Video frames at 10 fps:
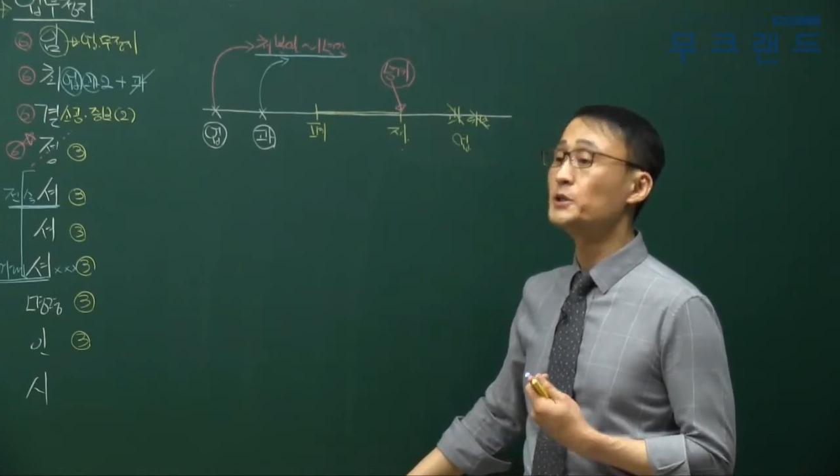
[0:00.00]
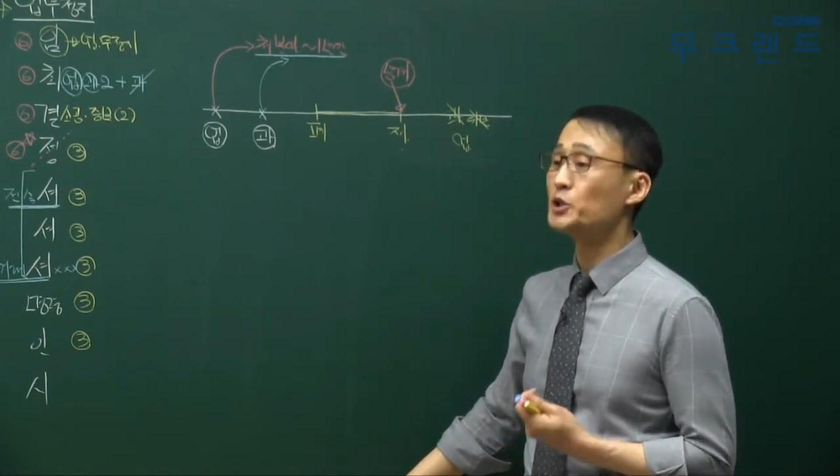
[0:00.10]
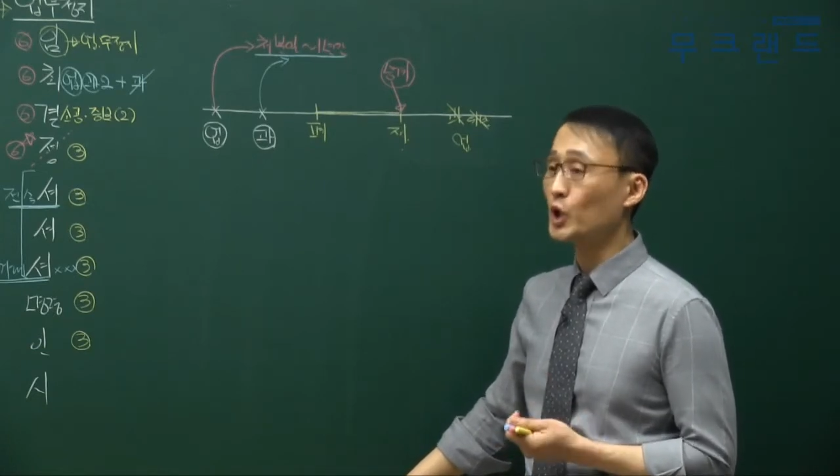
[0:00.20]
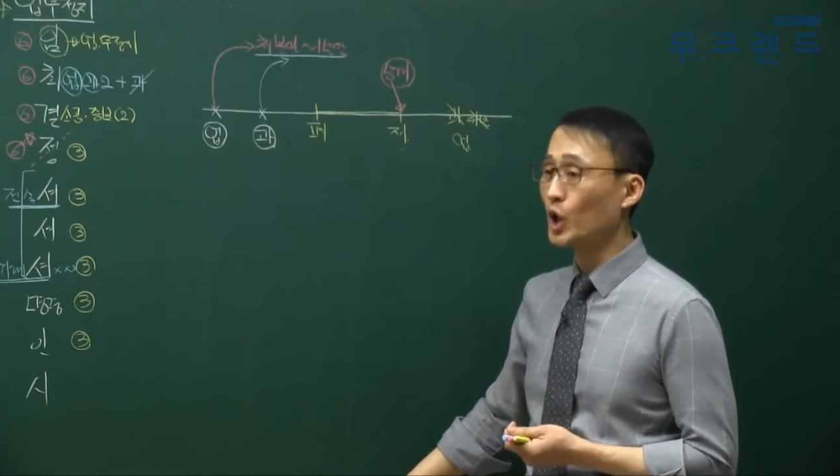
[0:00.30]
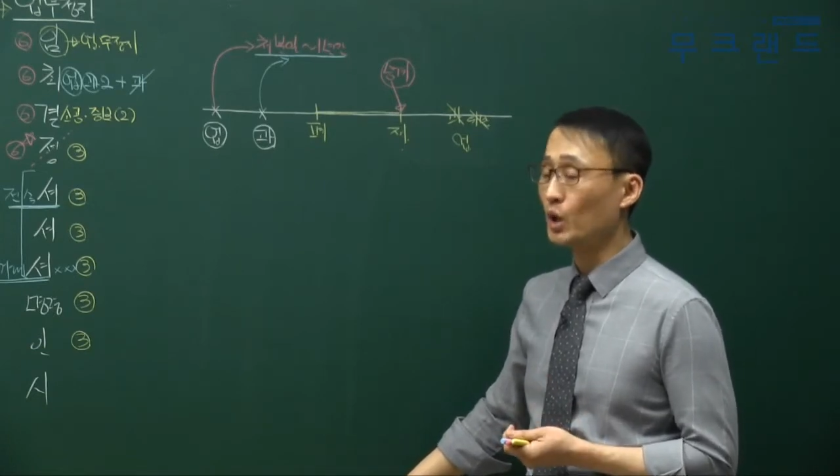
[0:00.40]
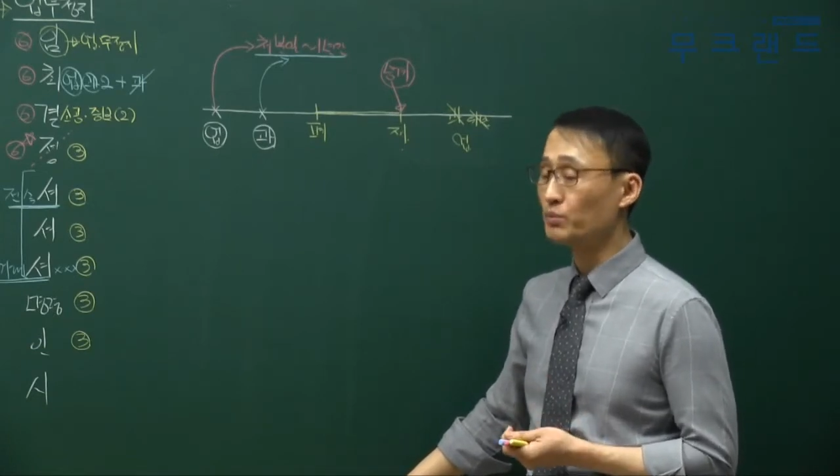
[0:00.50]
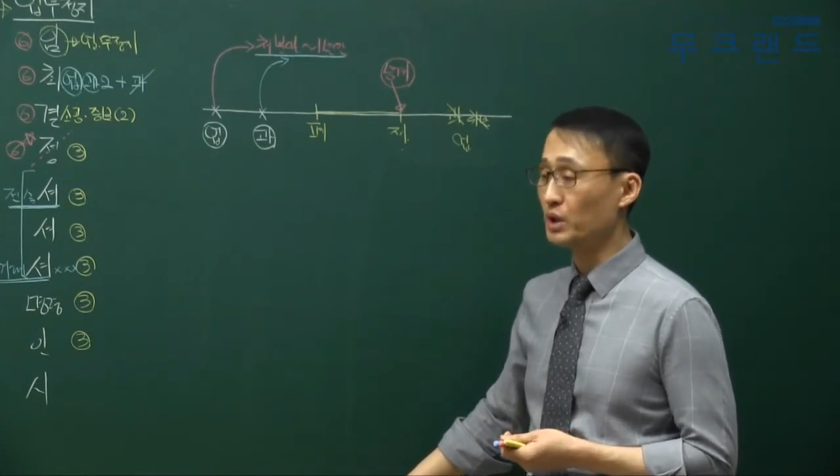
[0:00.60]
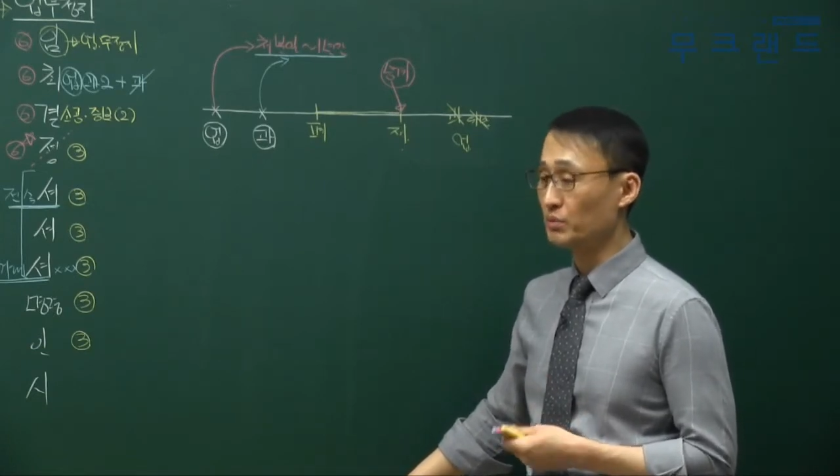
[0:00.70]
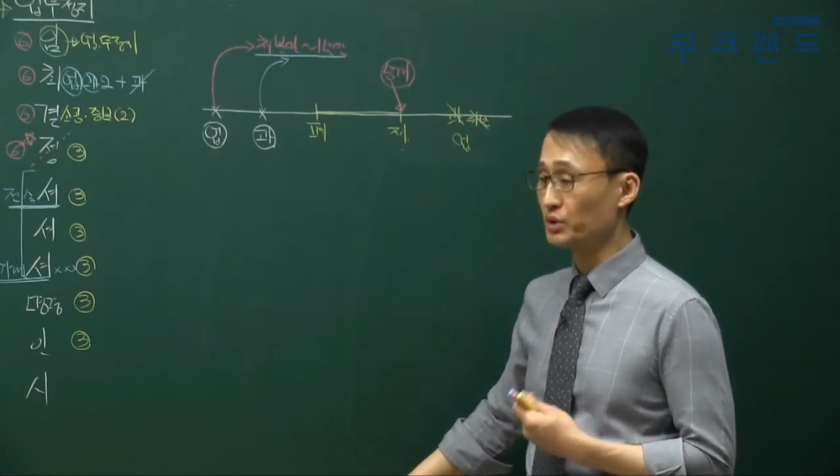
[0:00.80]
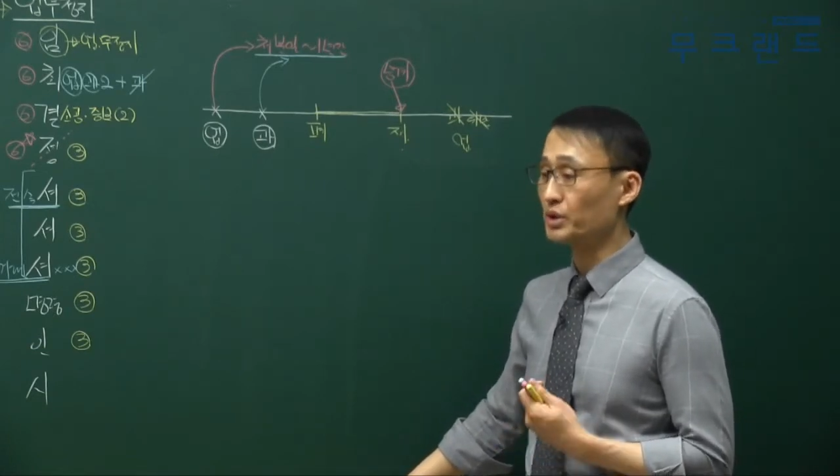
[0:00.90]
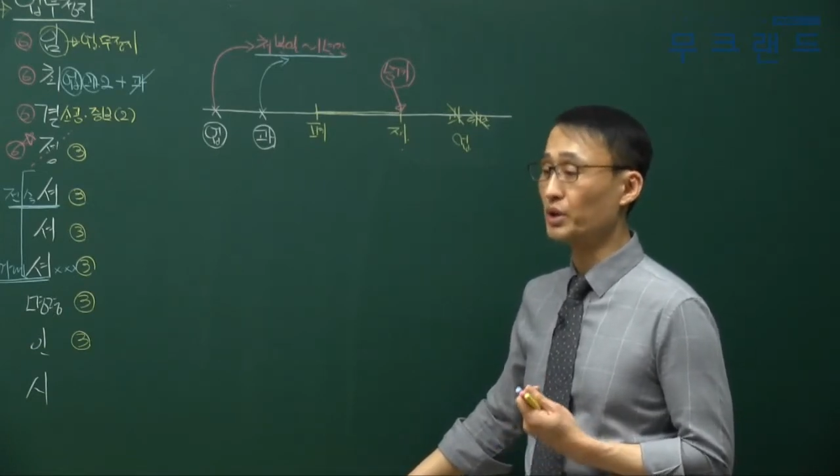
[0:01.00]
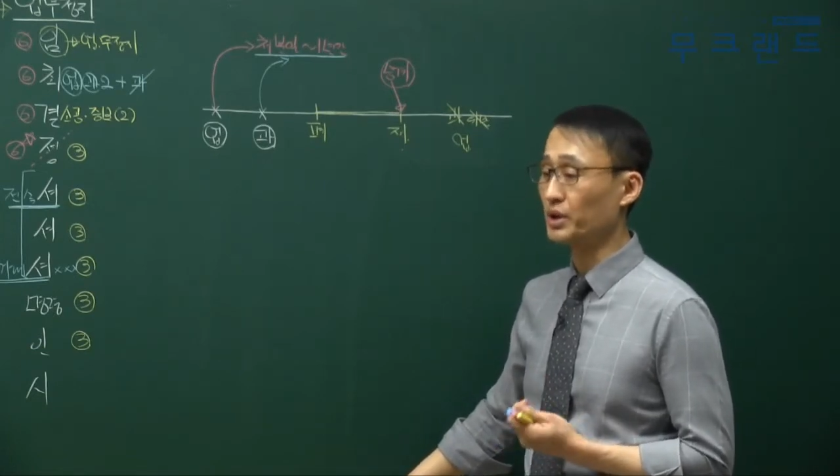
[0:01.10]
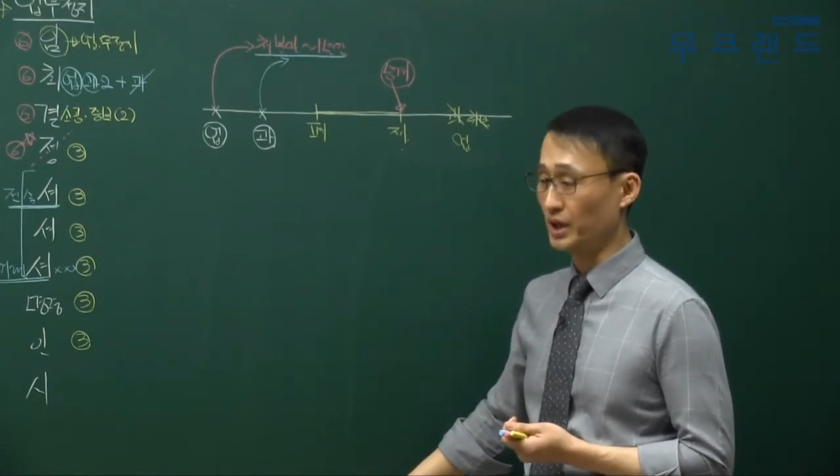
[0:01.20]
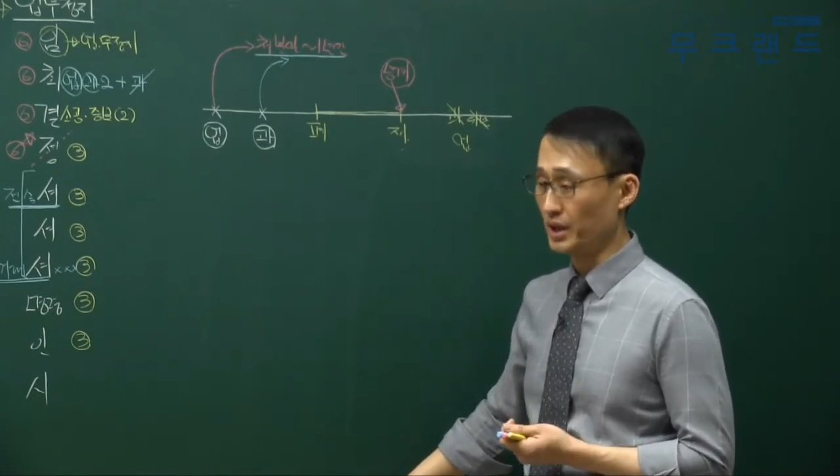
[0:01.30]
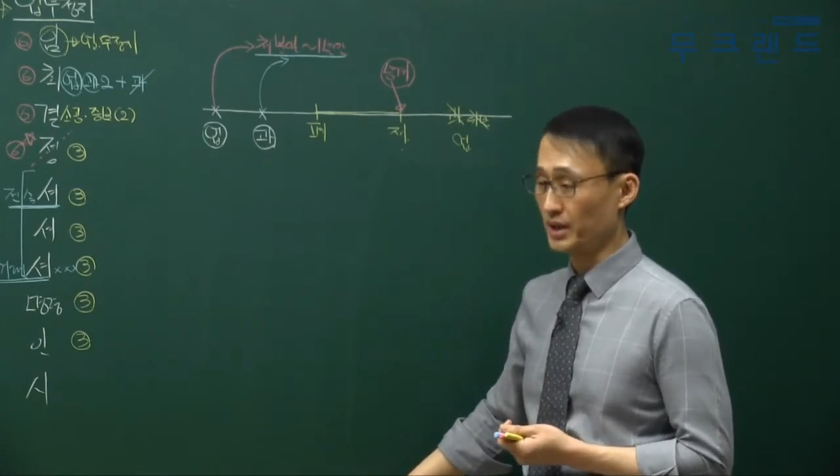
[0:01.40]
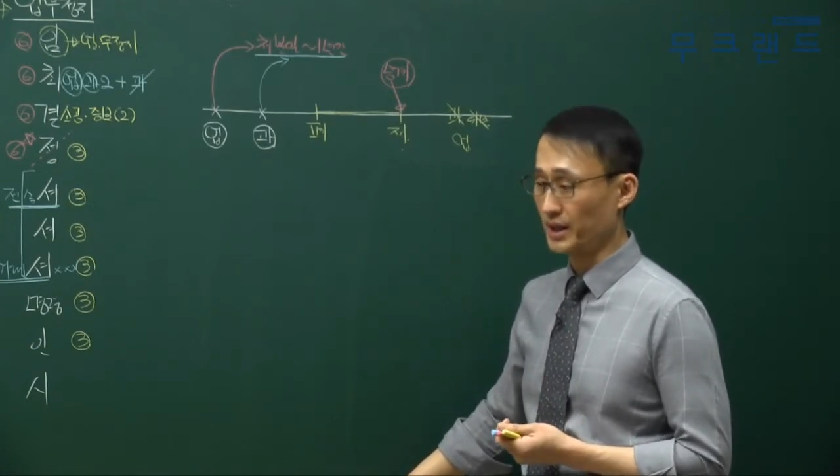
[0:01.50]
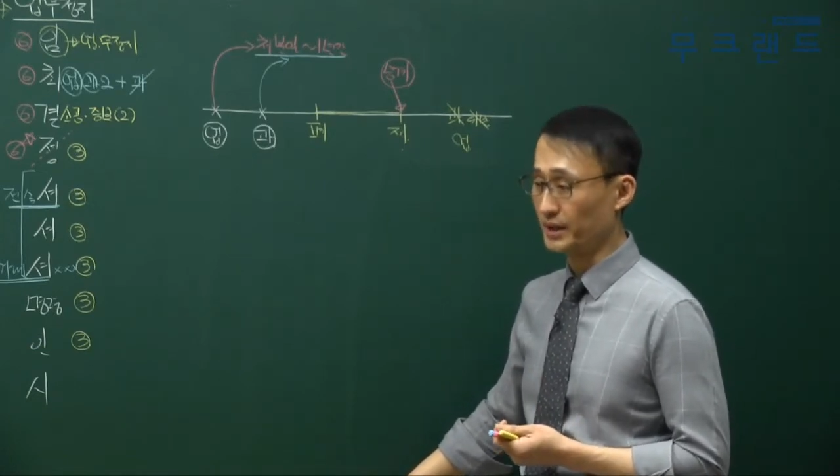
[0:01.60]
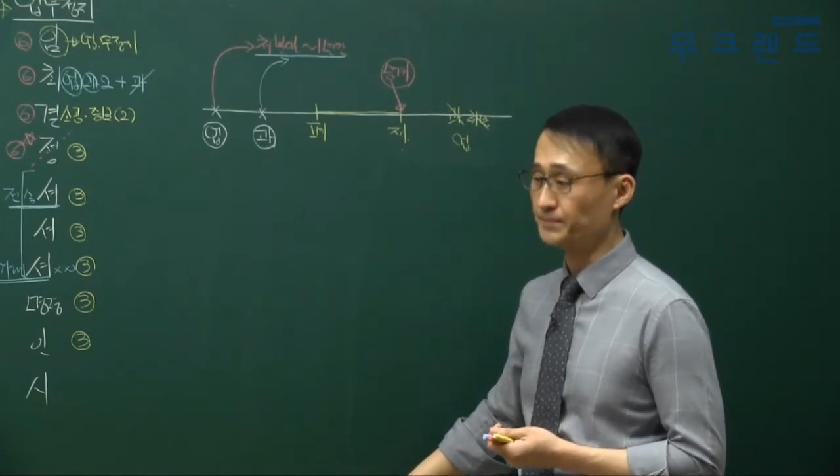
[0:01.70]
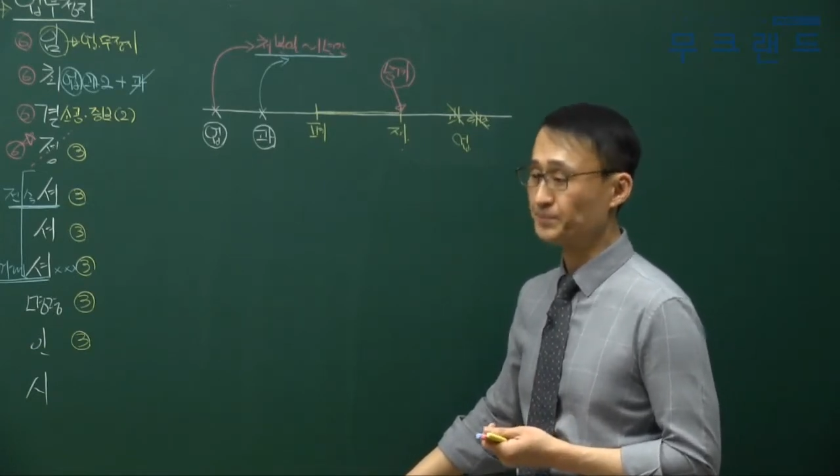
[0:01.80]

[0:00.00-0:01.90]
처분일부터 1년간.